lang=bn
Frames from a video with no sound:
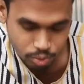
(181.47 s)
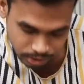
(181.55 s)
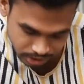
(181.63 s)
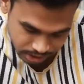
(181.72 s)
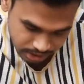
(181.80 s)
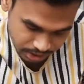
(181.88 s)
খুবই
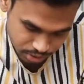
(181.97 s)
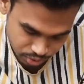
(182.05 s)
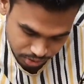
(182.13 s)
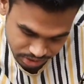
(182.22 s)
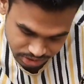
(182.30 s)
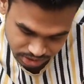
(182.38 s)
একটি
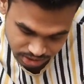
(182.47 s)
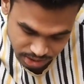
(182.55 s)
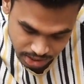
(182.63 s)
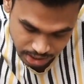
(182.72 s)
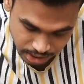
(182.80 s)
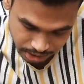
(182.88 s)
কার্যকরী জিং
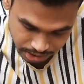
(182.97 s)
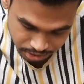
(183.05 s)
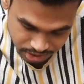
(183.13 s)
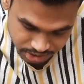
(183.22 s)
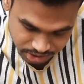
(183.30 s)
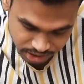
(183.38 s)
এটা
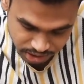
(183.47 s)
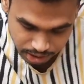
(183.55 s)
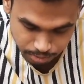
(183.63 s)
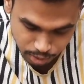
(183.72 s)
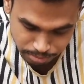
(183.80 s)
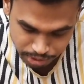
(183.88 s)
হচ্ছে জিং
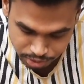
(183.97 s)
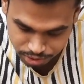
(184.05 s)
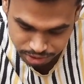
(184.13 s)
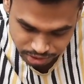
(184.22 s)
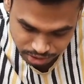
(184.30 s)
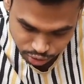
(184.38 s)
এবং
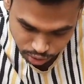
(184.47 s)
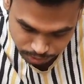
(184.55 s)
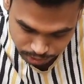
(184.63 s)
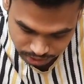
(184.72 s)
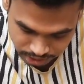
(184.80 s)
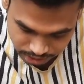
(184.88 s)
মিথোনিয়ানের
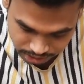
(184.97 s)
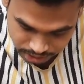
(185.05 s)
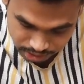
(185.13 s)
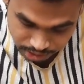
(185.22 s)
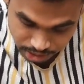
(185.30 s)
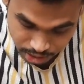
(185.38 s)
সমন্বয়ে একটি
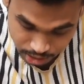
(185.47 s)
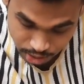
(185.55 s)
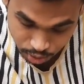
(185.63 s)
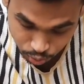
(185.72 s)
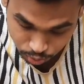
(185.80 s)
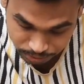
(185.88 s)

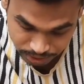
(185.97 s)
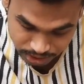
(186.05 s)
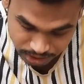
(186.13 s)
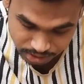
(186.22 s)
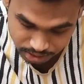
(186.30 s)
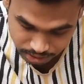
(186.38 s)

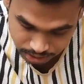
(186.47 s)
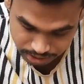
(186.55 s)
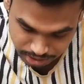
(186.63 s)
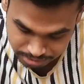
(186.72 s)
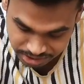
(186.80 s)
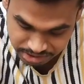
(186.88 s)
উপাদান
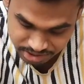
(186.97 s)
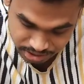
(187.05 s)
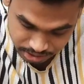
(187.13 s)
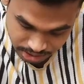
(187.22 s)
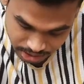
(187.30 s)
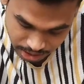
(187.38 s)
একটি মেডিসিন
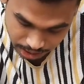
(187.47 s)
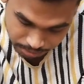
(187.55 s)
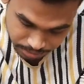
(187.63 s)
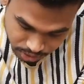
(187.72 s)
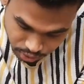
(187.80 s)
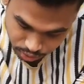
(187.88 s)

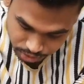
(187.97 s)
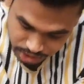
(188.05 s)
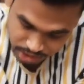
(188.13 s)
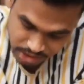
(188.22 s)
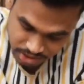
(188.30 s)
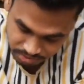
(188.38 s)
আপনার যখন এই
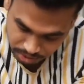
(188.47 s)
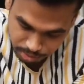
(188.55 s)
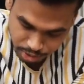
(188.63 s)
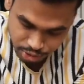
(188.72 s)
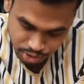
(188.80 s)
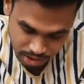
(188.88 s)
ইস্ট
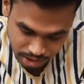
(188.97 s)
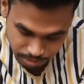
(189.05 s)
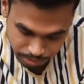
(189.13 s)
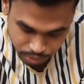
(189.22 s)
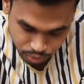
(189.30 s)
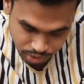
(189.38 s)
ফার্মেন্টেশনকে
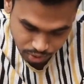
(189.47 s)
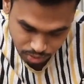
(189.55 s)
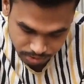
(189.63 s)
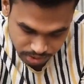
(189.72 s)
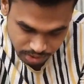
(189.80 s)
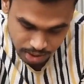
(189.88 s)
এইভাবে তৈরি
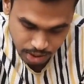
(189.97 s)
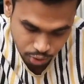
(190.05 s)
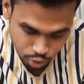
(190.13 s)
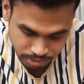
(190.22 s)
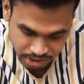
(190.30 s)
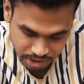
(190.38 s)
করবেন
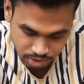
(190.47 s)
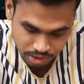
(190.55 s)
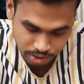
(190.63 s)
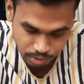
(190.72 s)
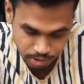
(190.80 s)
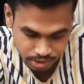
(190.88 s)
তবে একটি
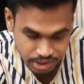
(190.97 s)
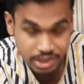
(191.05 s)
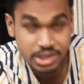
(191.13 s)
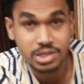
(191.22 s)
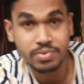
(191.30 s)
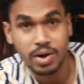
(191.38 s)
কথা বলে কি
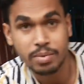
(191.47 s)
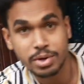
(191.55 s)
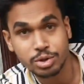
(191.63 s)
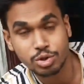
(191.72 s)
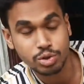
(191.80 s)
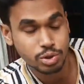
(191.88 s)
ইস্ট
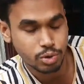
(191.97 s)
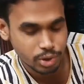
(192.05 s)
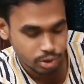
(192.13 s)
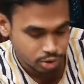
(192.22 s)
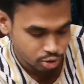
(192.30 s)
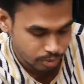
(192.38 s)
ফার্মেন্টেশন তৈরি
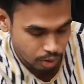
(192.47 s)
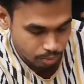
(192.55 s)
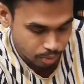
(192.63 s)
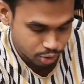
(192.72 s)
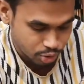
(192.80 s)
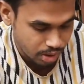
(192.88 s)
করার সময়
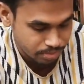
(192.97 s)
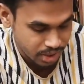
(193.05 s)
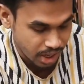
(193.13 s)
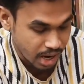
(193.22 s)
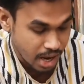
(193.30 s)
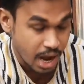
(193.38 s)
অবশ্যই
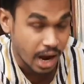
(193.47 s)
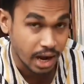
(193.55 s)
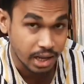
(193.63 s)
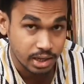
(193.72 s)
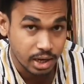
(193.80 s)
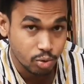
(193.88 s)
আপনারা
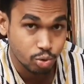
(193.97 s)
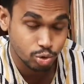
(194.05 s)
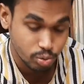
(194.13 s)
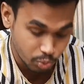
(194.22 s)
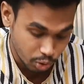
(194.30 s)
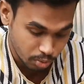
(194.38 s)
হালকা
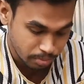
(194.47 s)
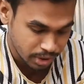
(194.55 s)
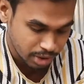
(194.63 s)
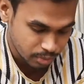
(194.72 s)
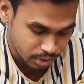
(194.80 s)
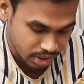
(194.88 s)
কুসুম গরম
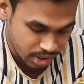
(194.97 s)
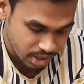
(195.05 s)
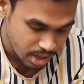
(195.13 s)
পানির মধ্যে